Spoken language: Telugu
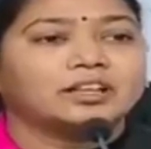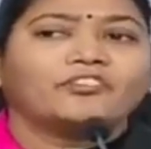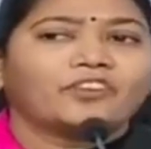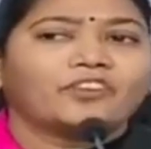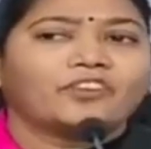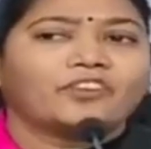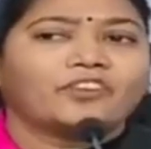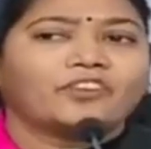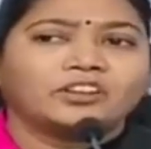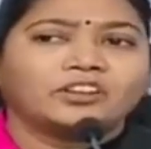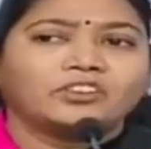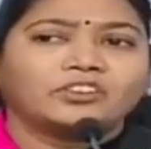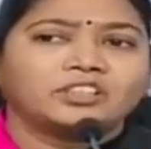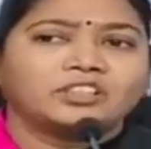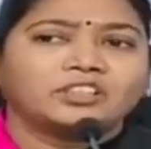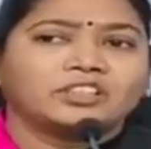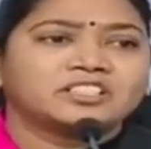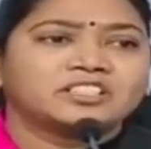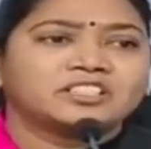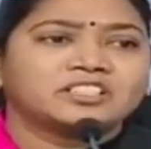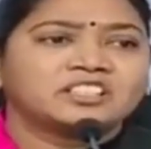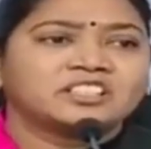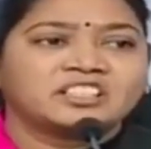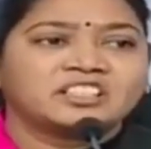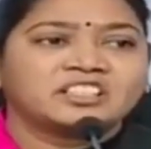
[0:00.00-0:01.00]
వాళ్ళు
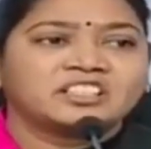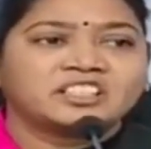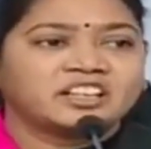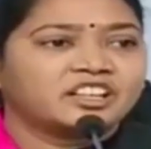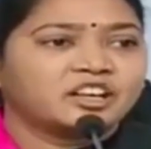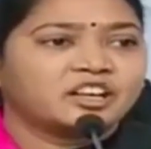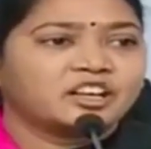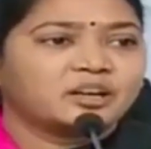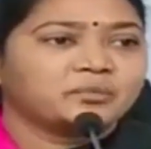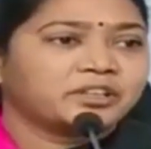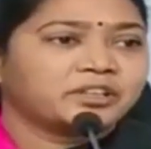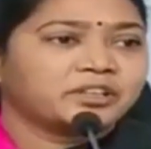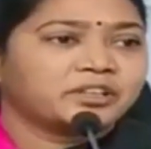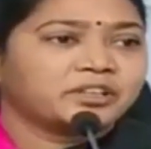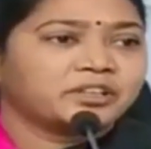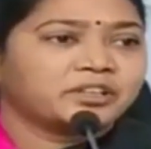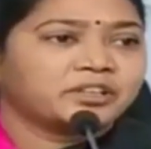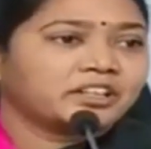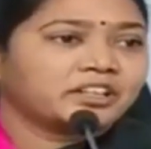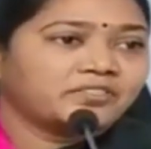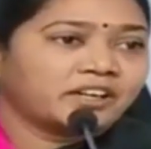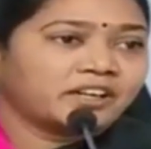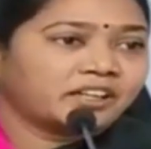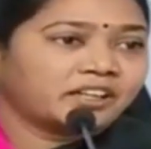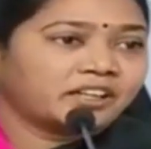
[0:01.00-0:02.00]
నిజ నిర్ధారణ కమిటీ
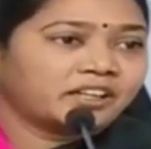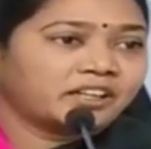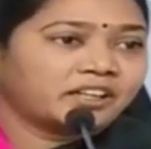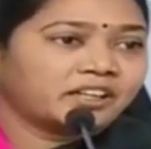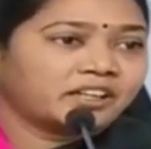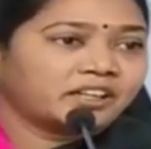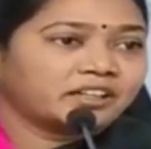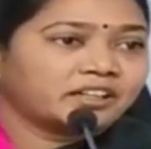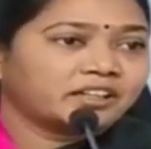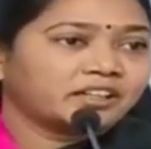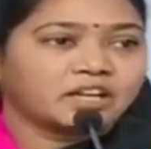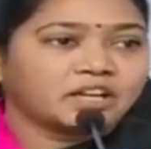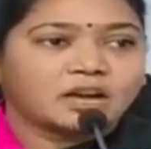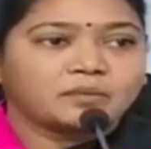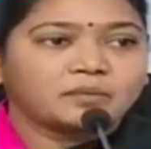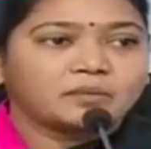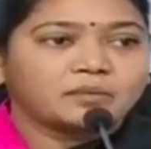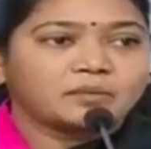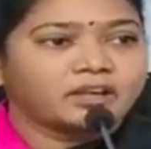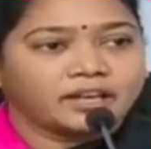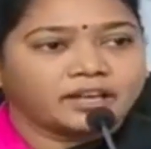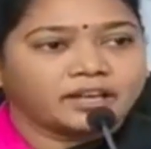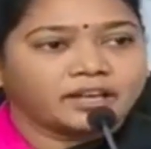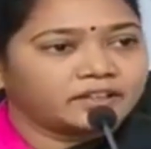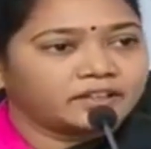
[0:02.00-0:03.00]
అండి వెళ్తారు
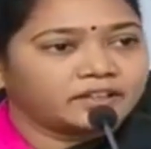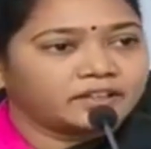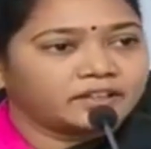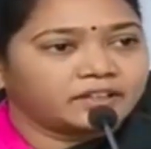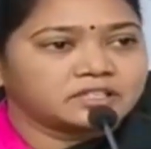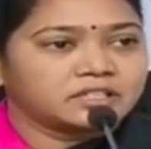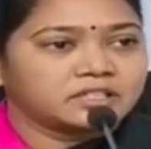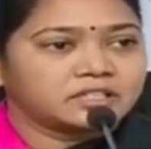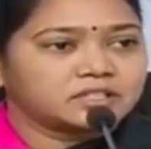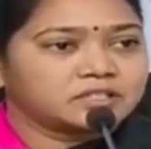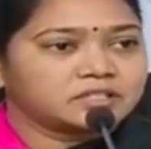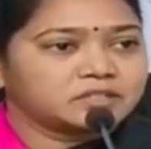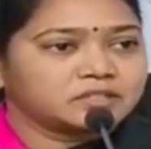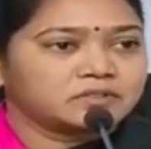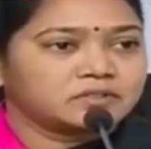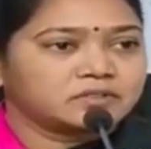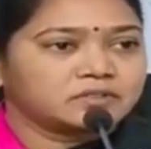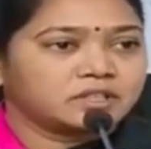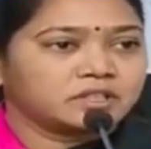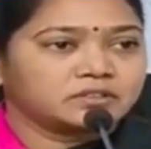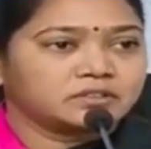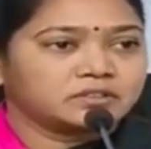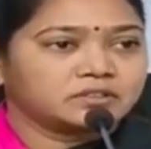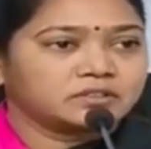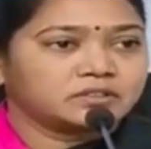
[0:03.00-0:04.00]
గ్రామాల్లో ఎంక్వైరీ
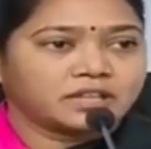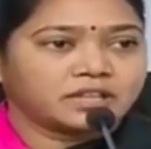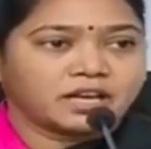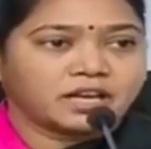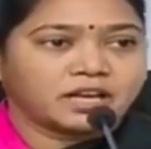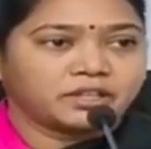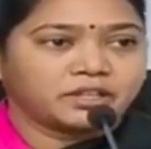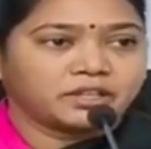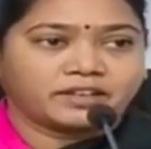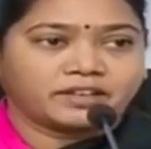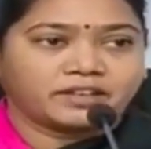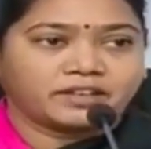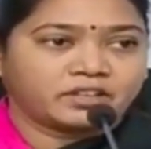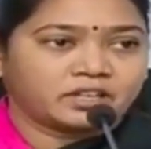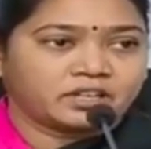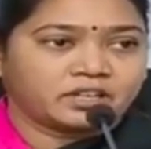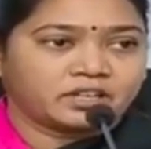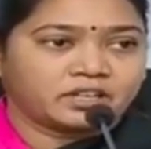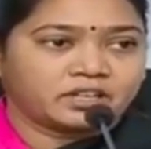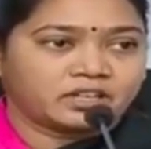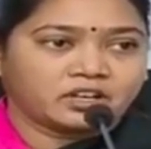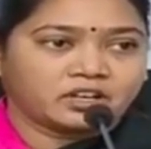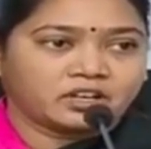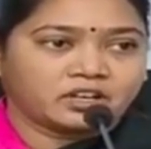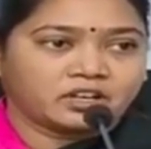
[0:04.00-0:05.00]
చేసుకుంటారు దాని మీద
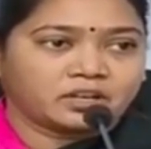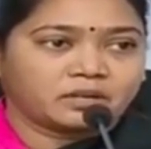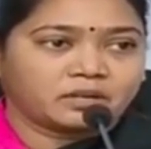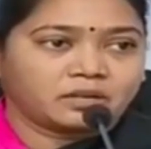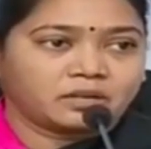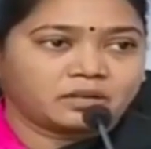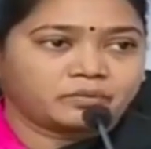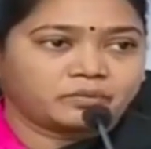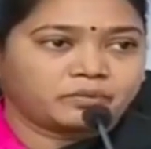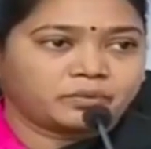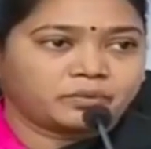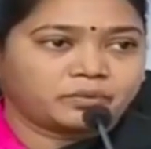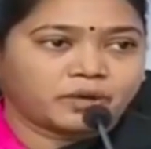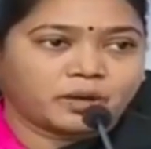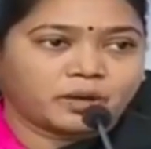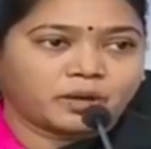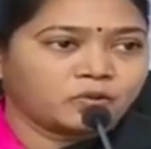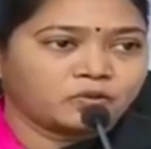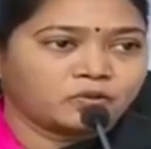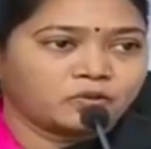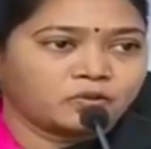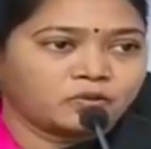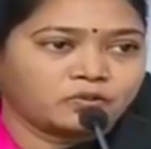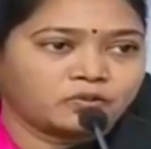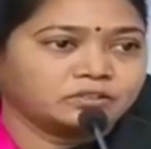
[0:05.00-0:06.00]
ఎవరి యొక్క
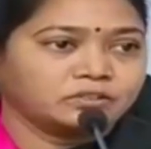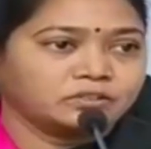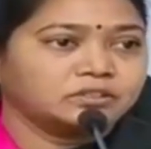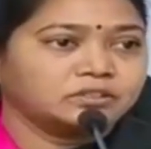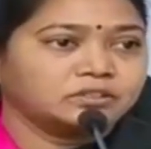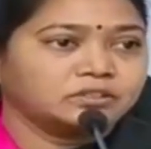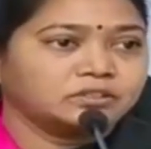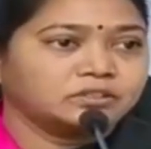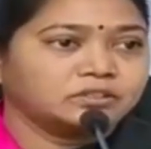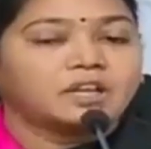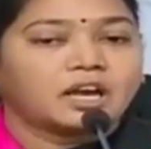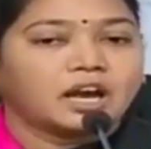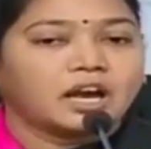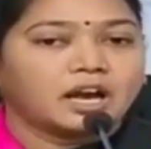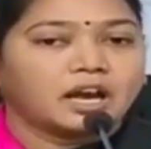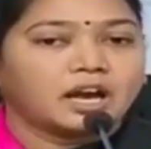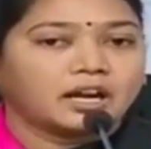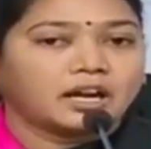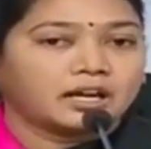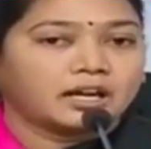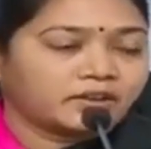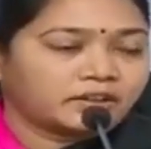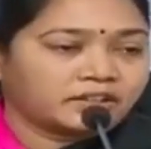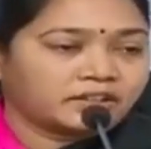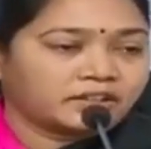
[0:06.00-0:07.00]
ప్రభావం ఉండదు
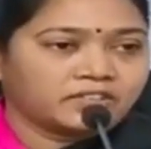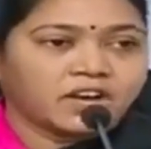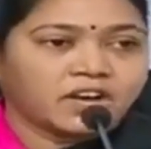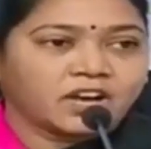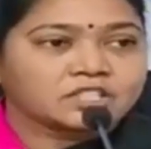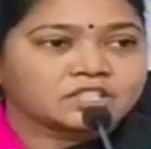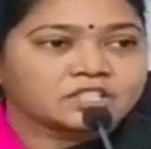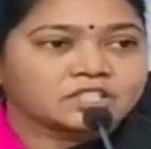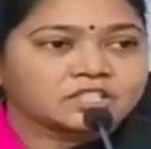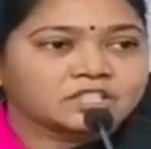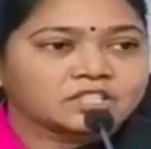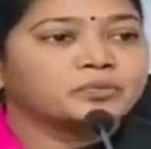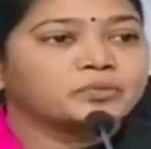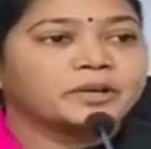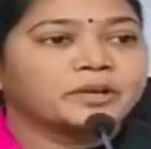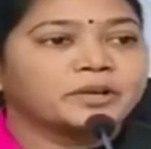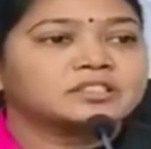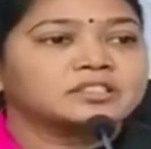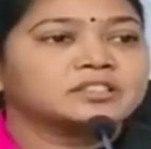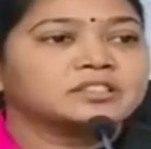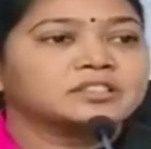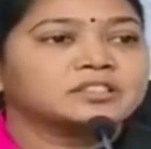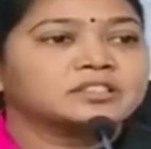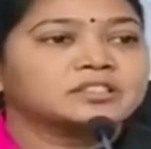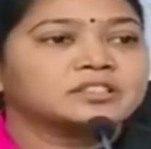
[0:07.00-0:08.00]
అక్కడ వాస్తవ
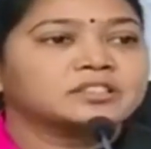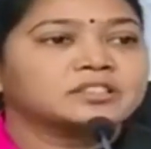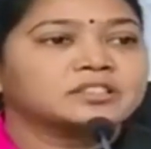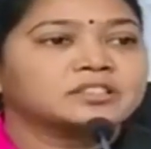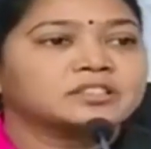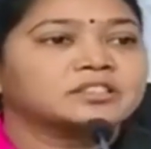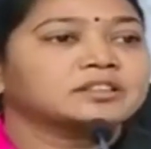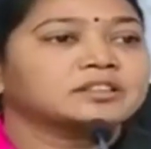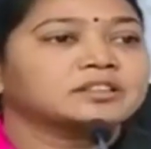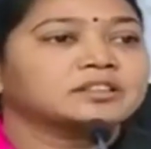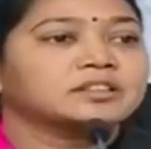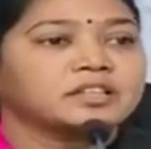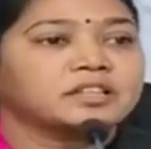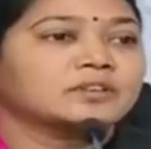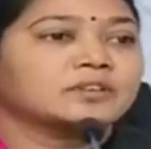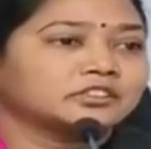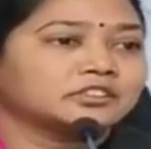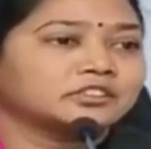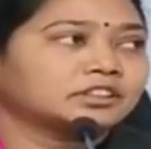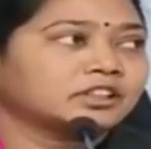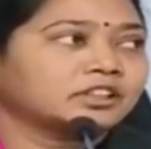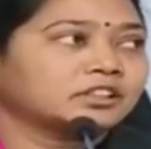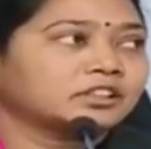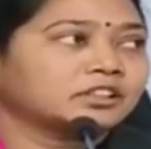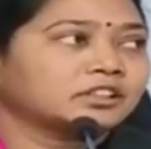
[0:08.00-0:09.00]
పరిస్థితులు తెలుసుకోవడానికి
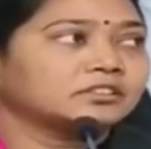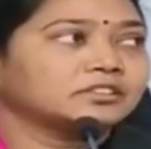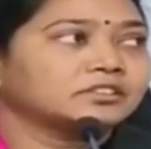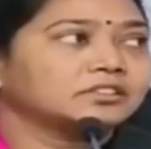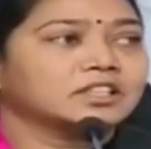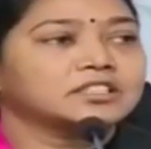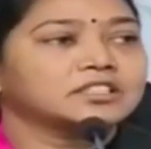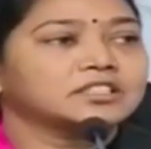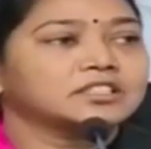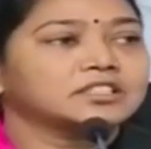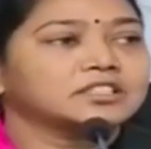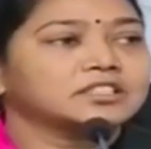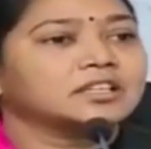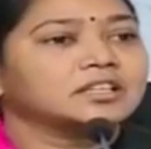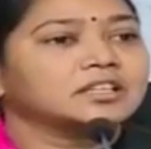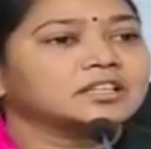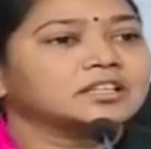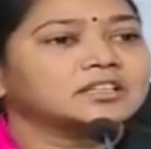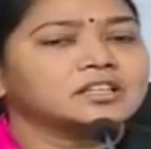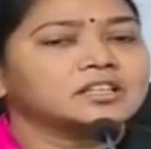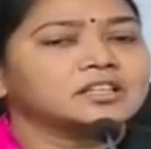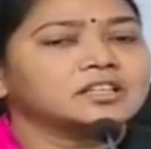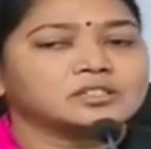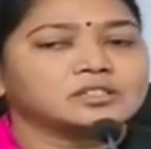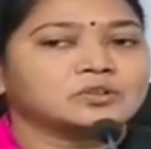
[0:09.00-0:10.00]
వచ్చారు
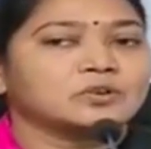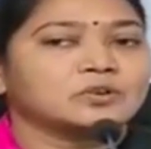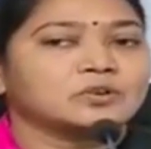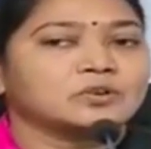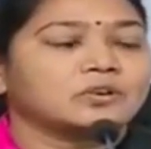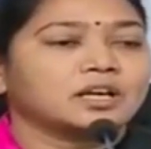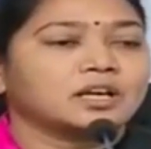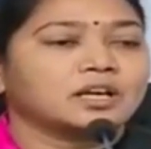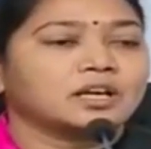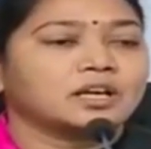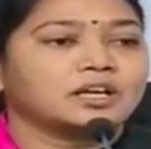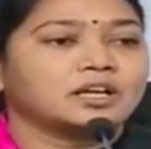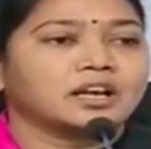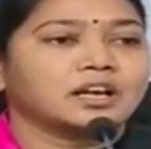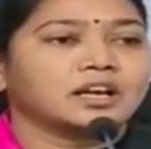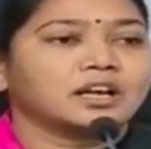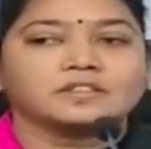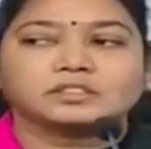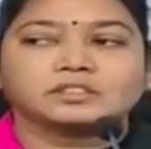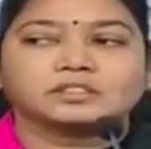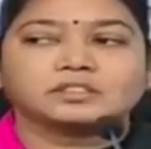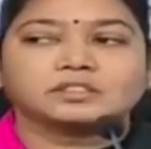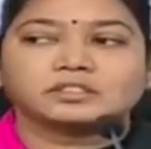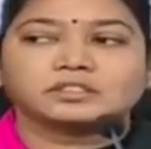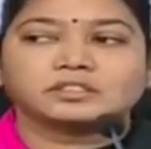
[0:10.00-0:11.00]
ఖచ్చితంగా తెలుసుకోవడానికి
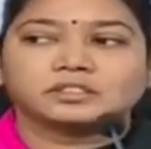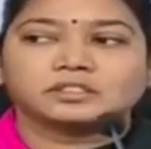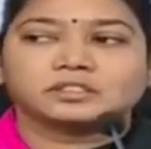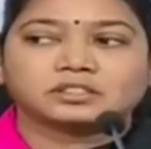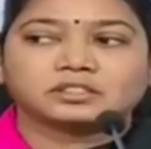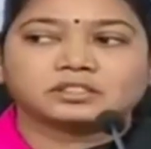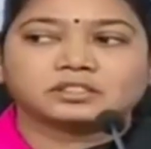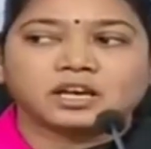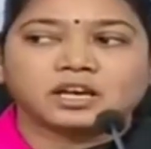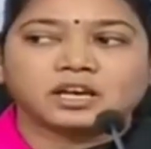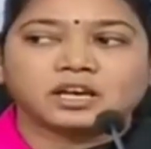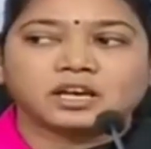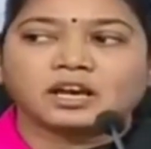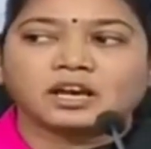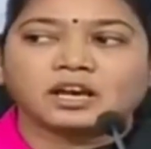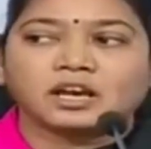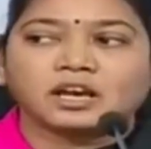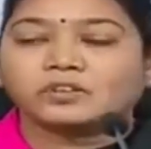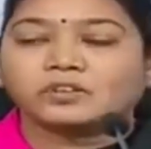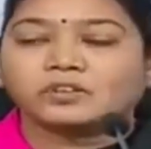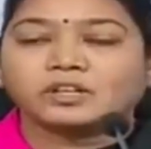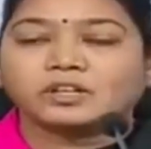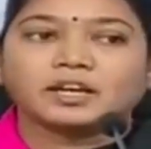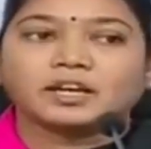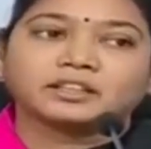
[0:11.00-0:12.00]
కావాల్సిన సహాయం
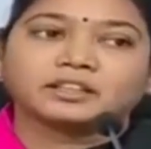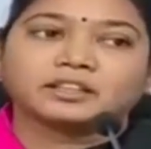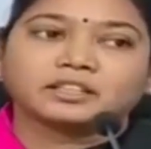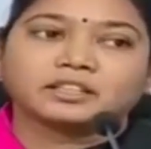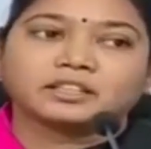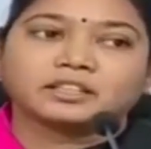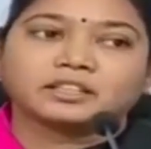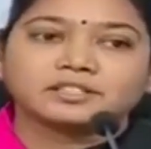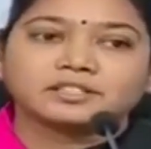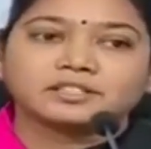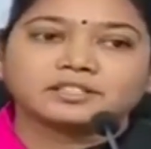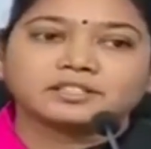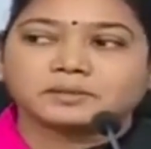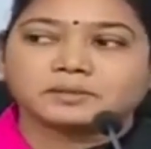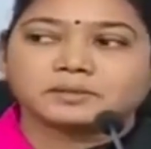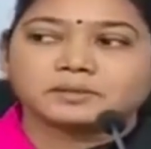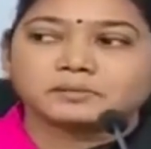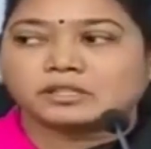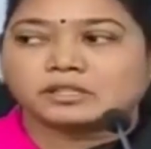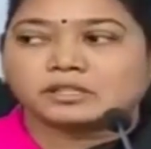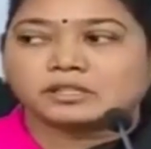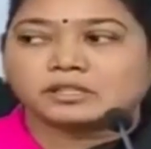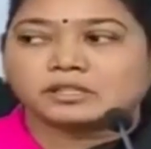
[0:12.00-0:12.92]
ఏదన్నా ఉంటే అందిస్తామండి